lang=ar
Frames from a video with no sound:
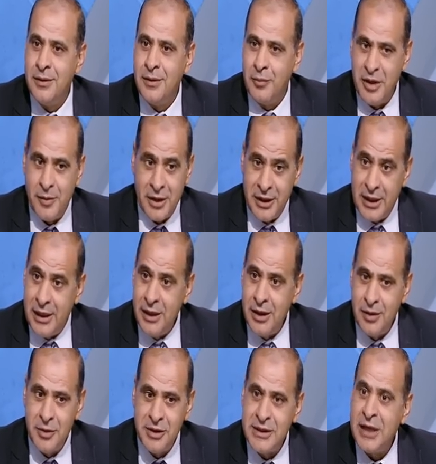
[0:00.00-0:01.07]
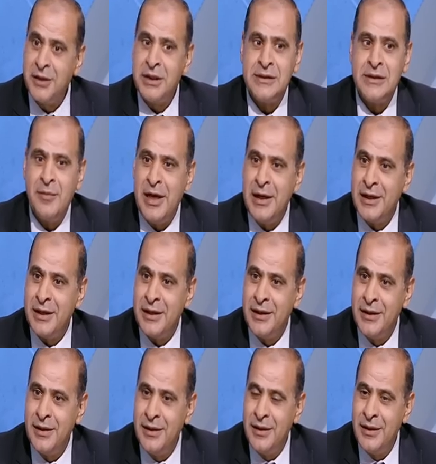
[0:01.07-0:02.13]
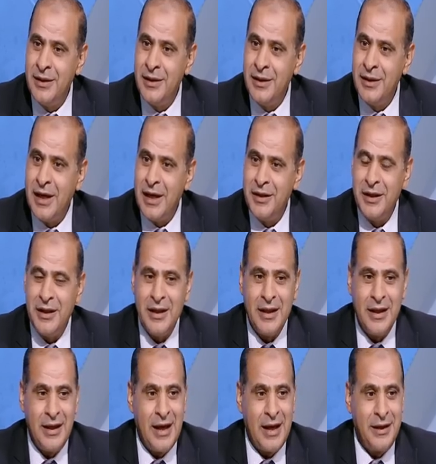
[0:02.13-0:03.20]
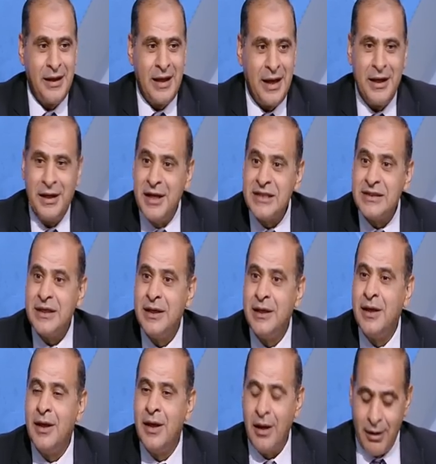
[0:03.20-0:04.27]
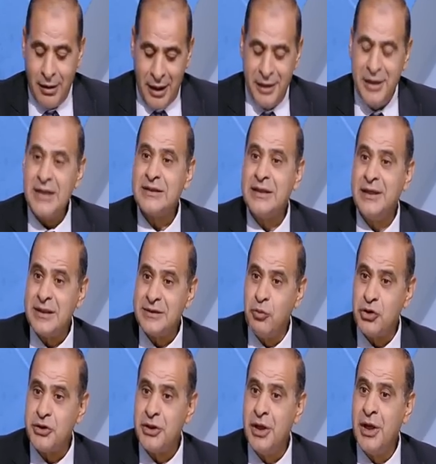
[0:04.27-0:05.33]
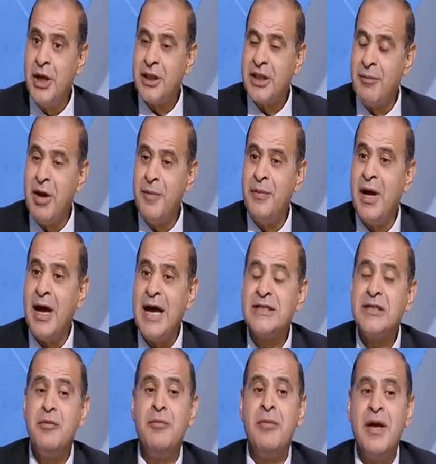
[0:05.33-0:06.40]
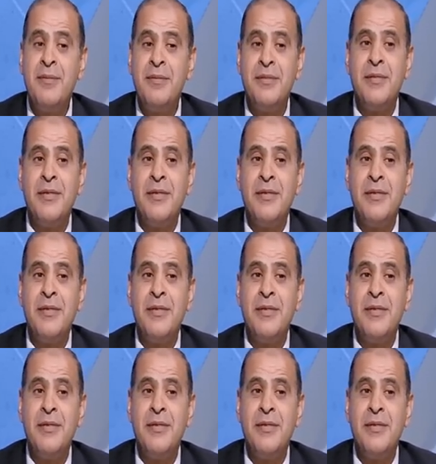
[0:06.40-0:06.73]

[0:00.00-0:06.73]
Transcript: بيعمل كده ليه؟ بيساعد نادي الزمالك يعني يعني يعني هو الناس ممنوع قانونا آه، الناس يعني الناس بص تمام حازم امام